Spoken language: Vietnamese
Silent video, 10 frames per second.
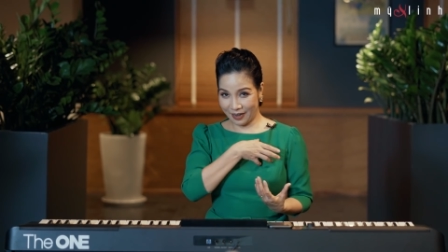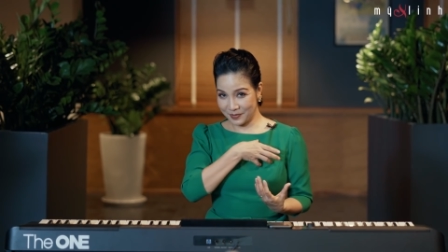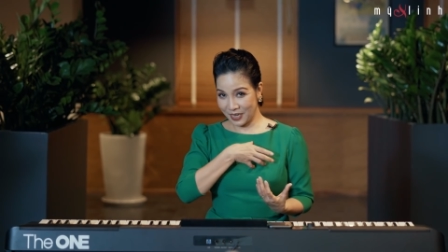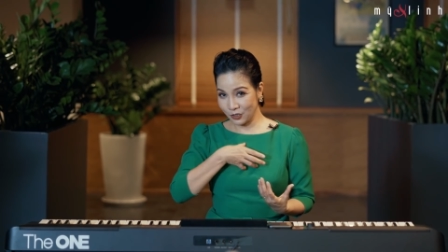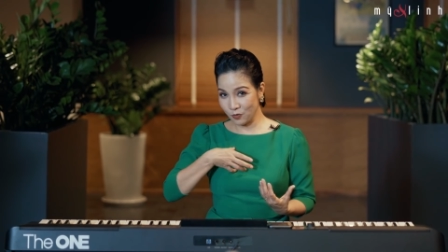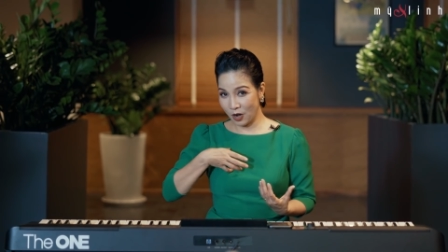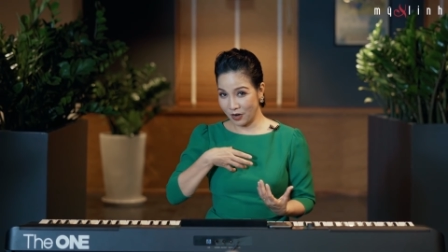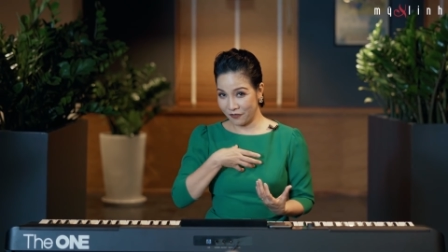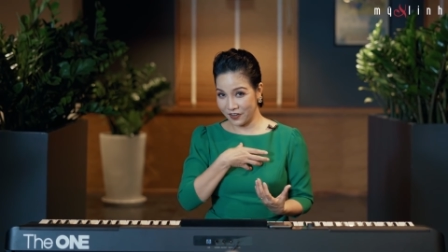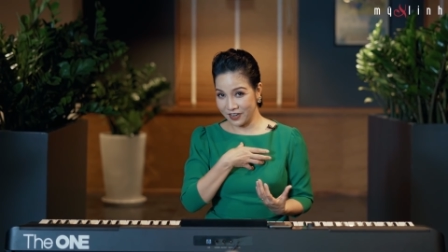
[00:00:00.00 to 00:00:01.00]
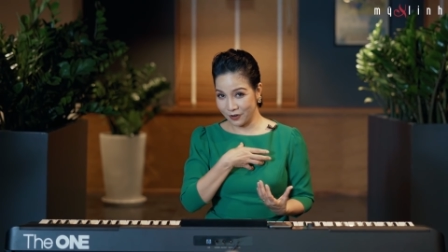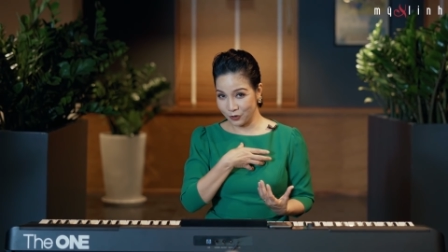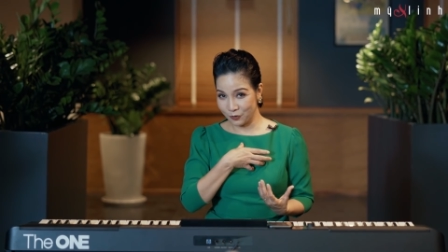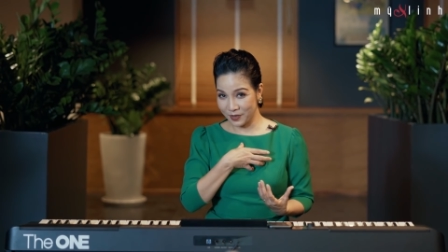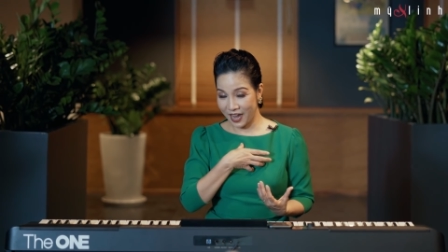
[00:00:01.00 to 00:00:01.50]
cảm giác rung động ở phần ngực
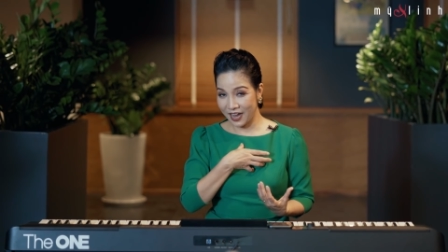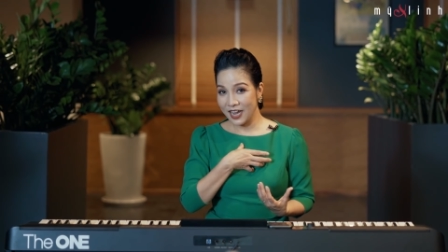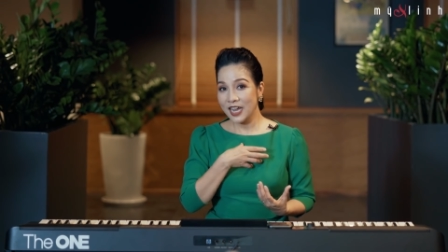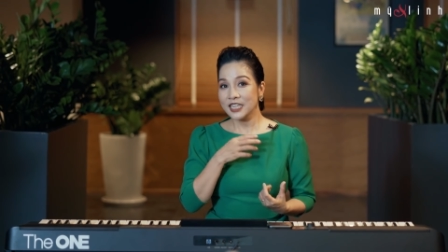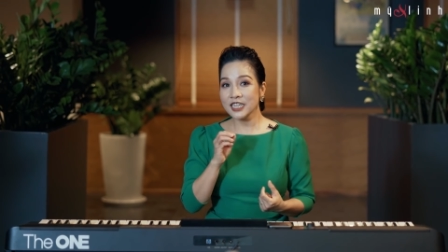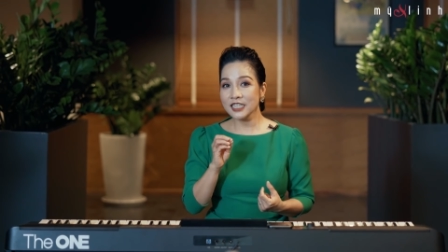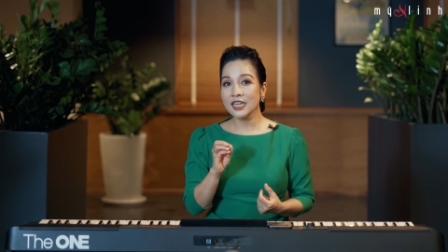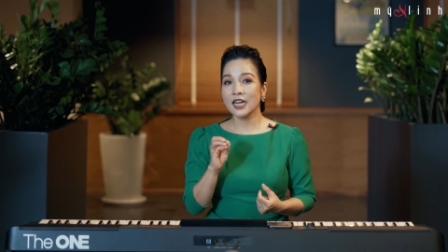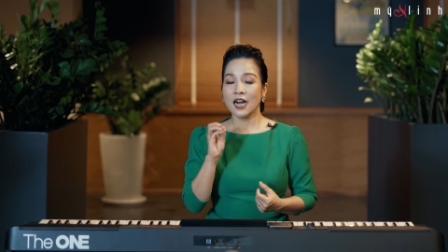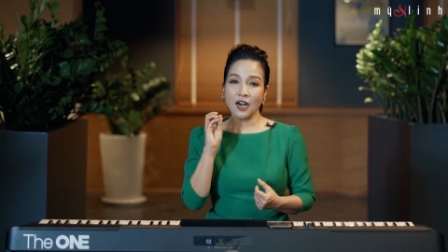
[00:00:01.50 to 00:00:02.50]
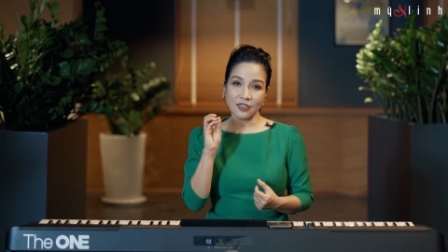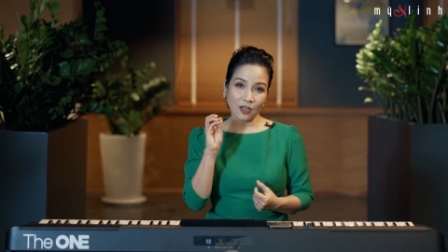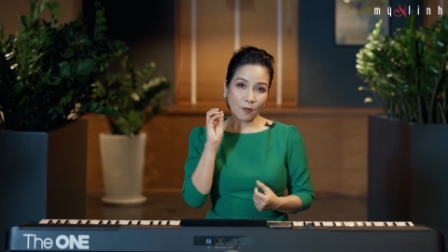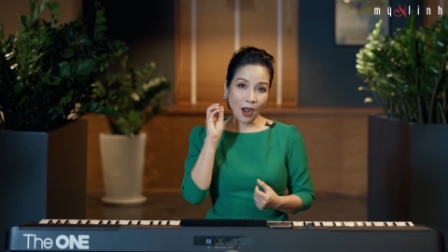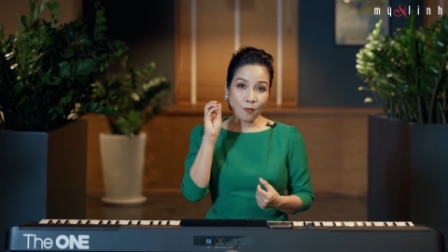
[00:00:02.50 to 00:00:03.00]
của chúng ta. Nhưng ở
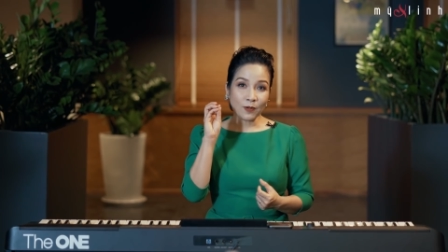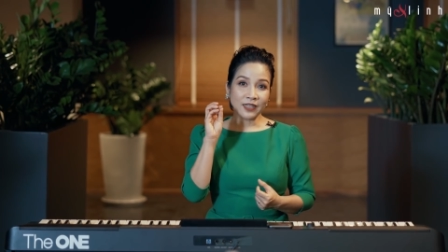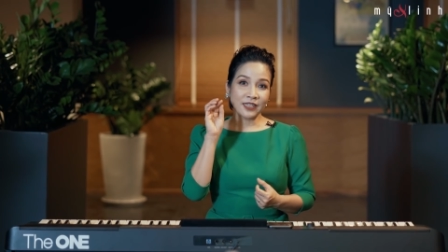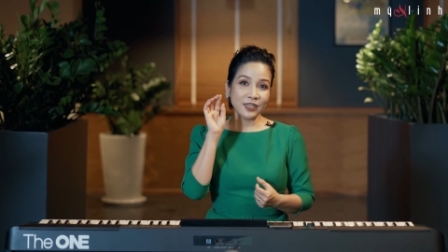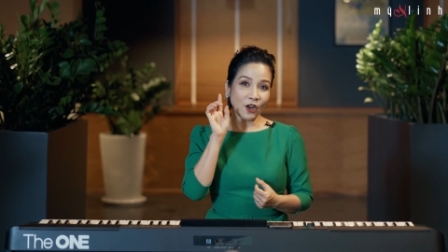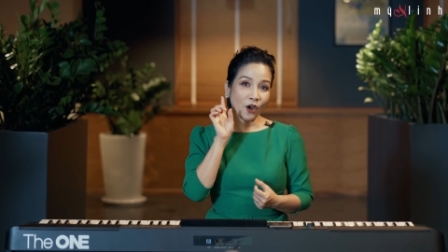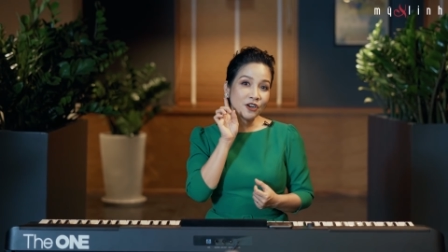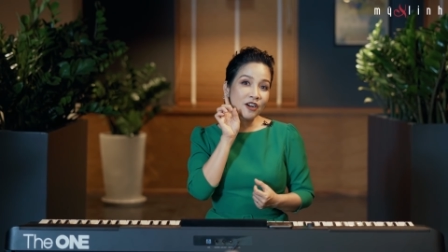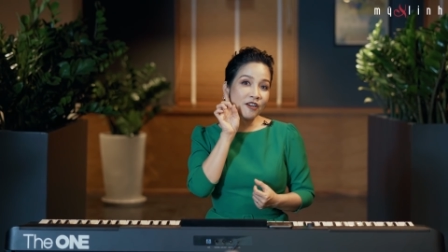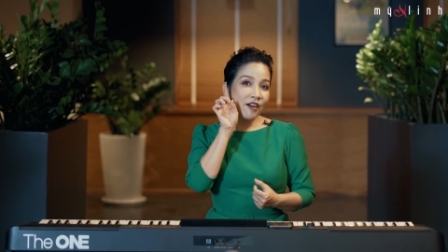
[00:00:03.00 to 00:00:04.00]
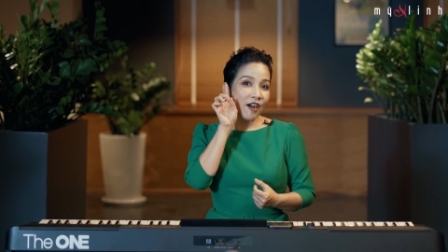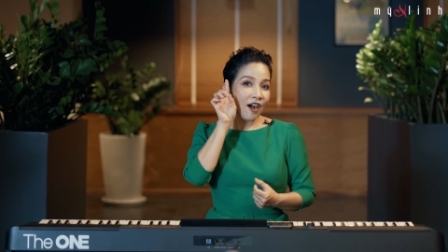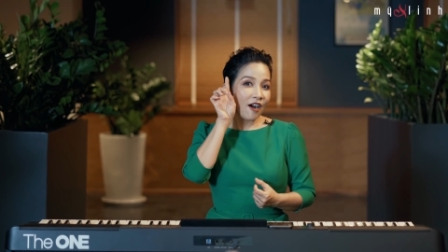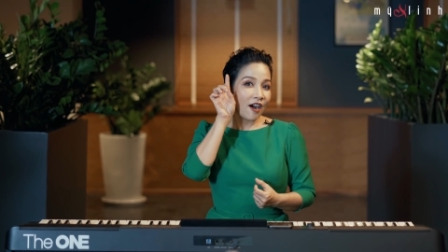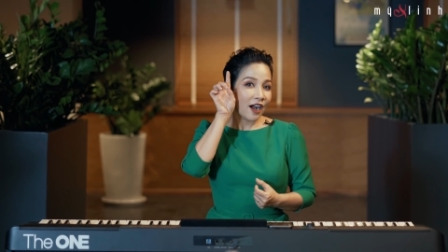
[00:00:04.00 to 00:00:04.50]
giọng óc thì nó được
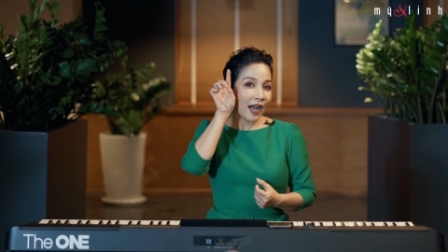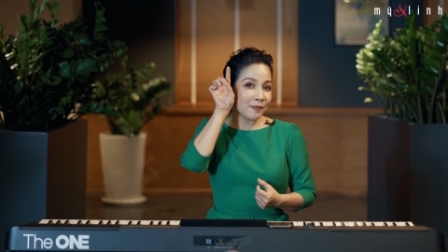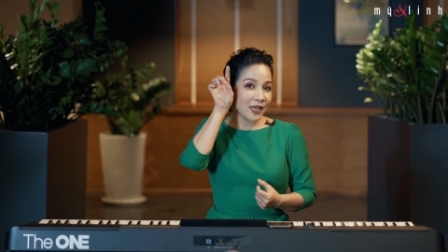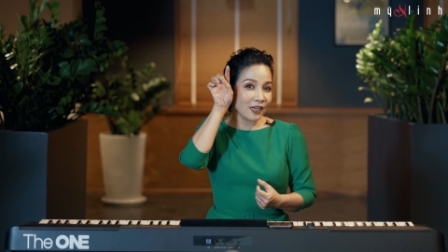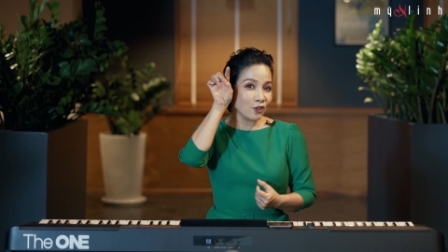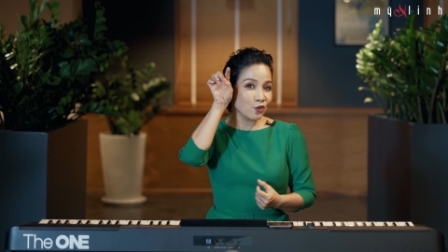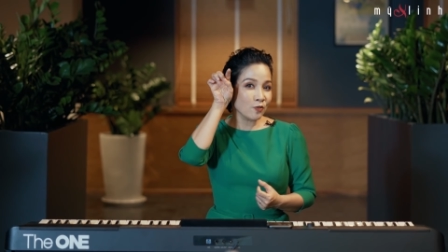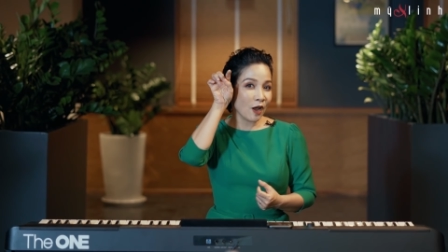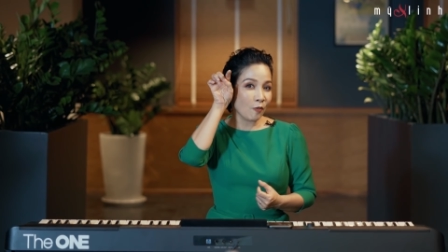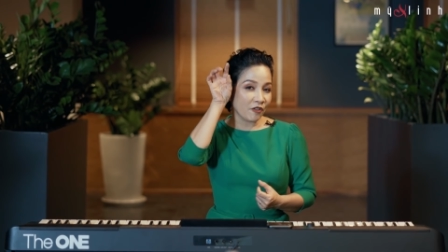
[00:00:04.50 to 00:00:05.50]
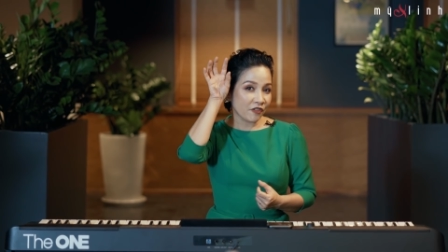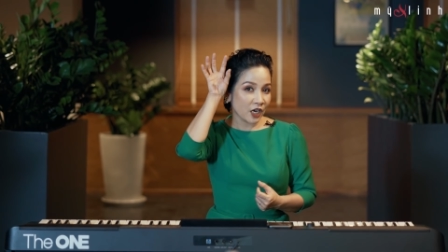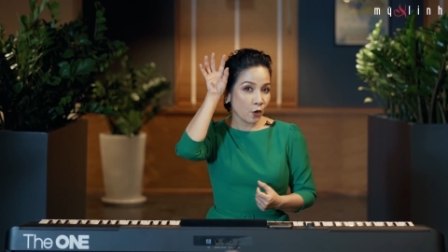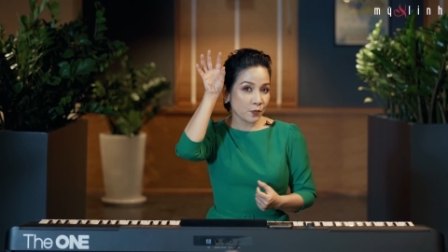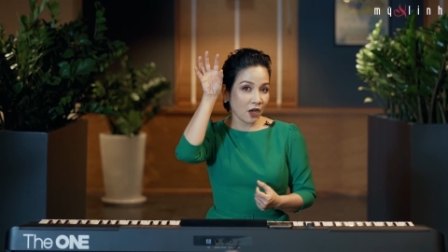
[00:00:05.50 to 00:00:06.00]
cảm giác nó rung động ở
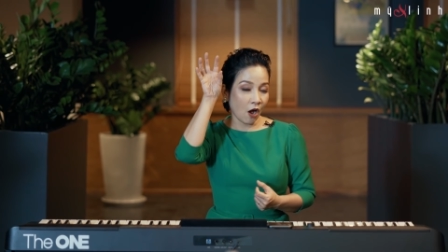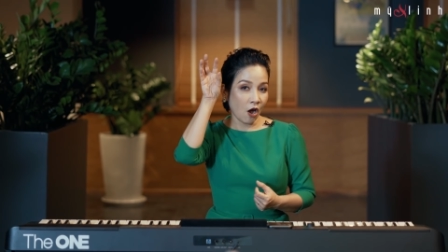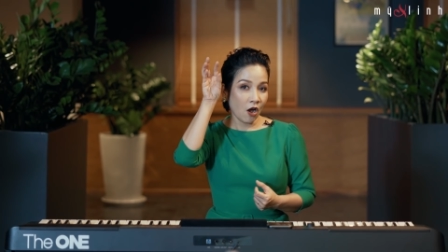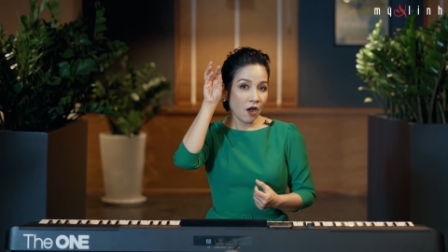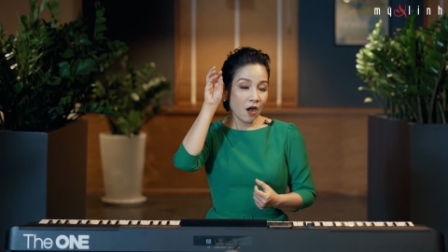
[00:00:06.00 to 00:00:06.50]
phần hộp sọ.